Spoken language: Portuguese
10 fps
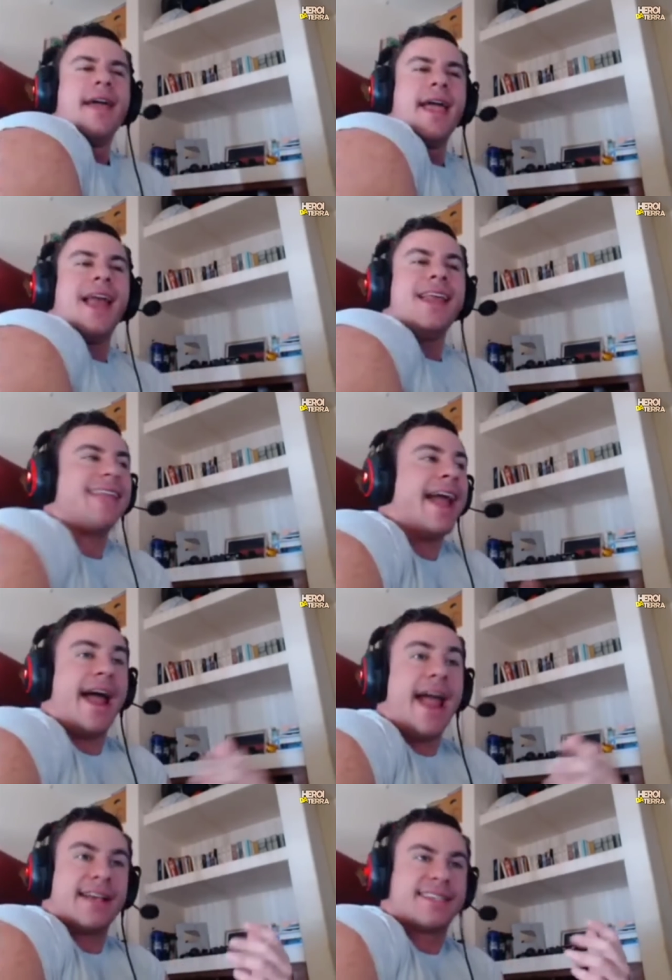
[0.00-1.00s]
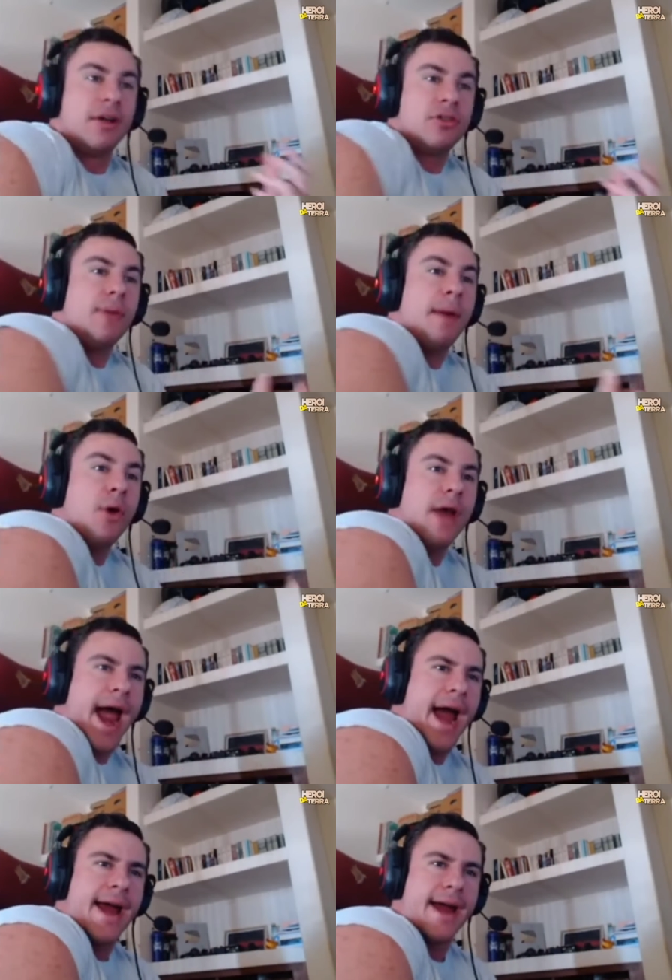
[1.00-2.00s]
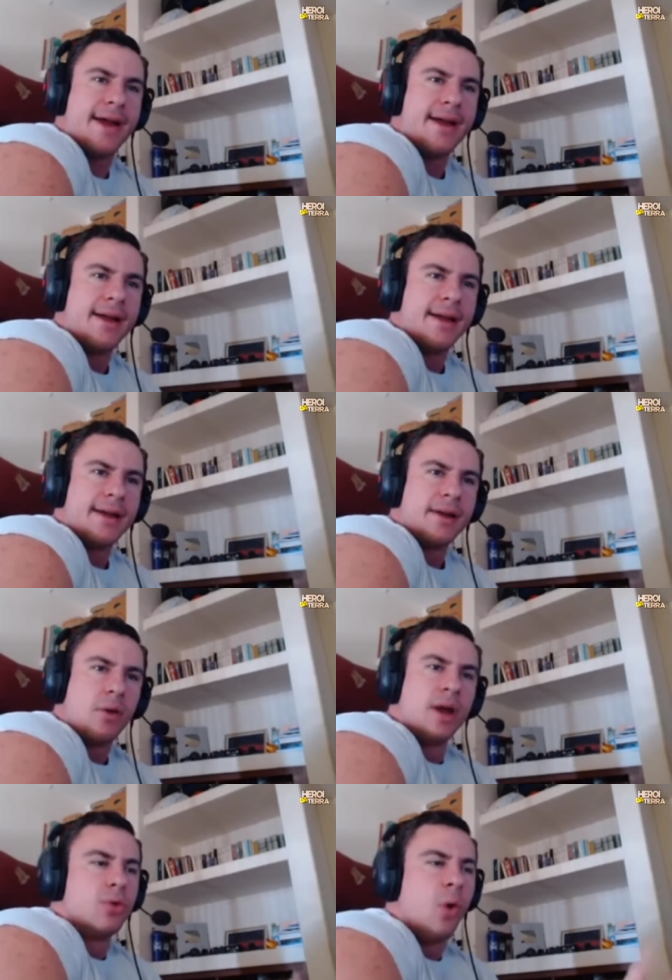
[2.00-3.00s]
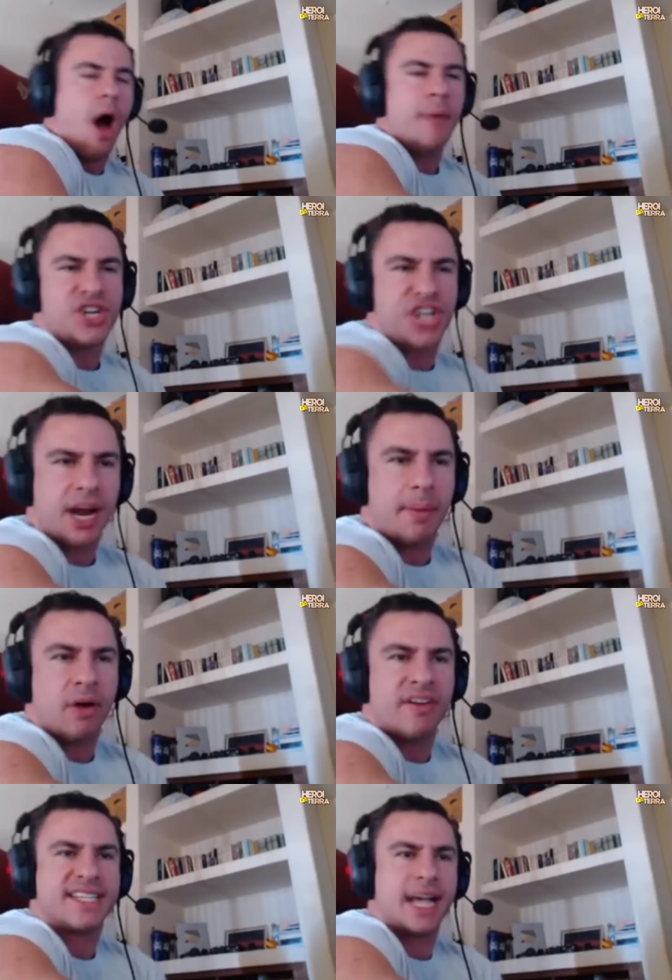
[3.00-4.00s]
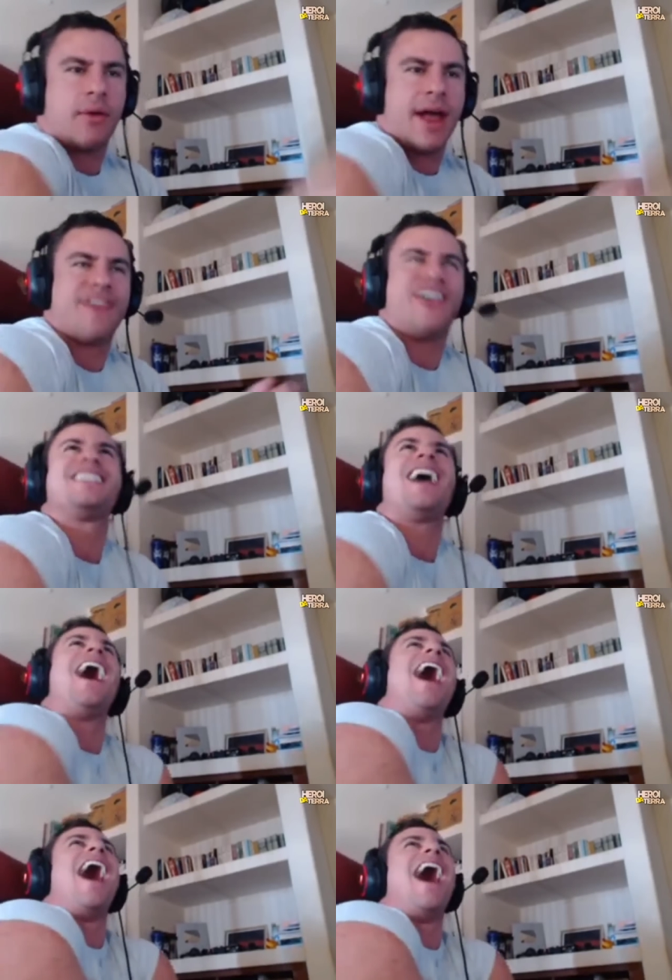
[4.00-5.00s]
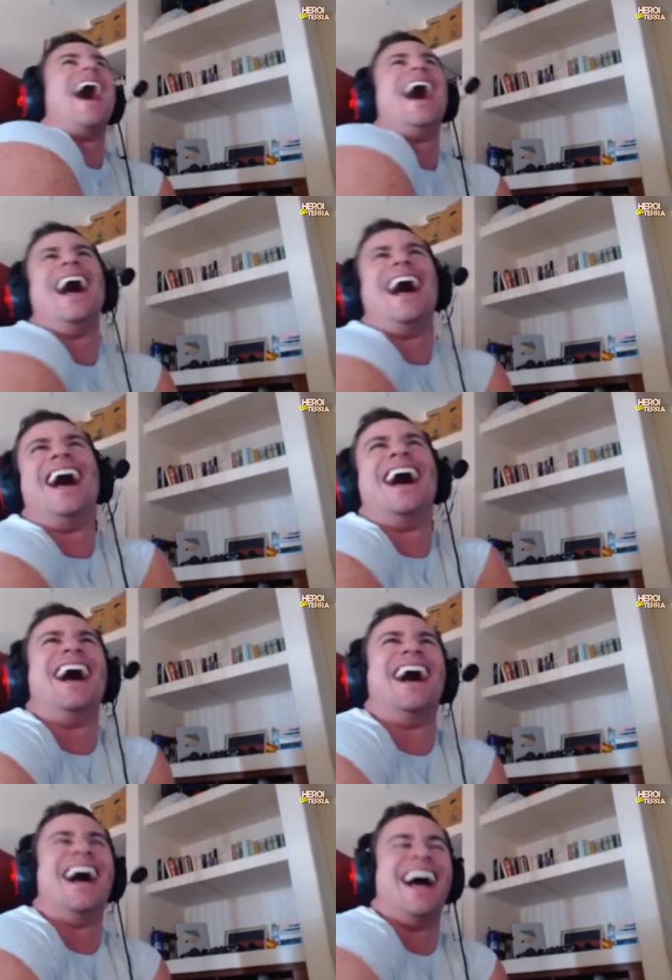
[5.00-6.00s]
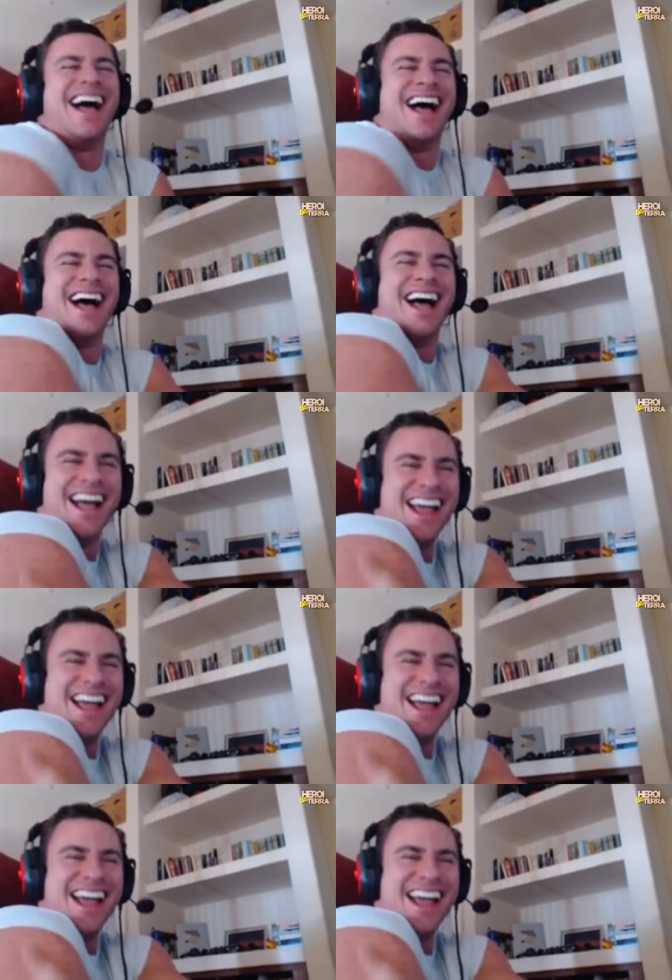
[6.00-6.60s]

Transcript: Ele tem a reação de uma mulher. Quando um homem chega para conversar com ela, ele faz assim. Ah!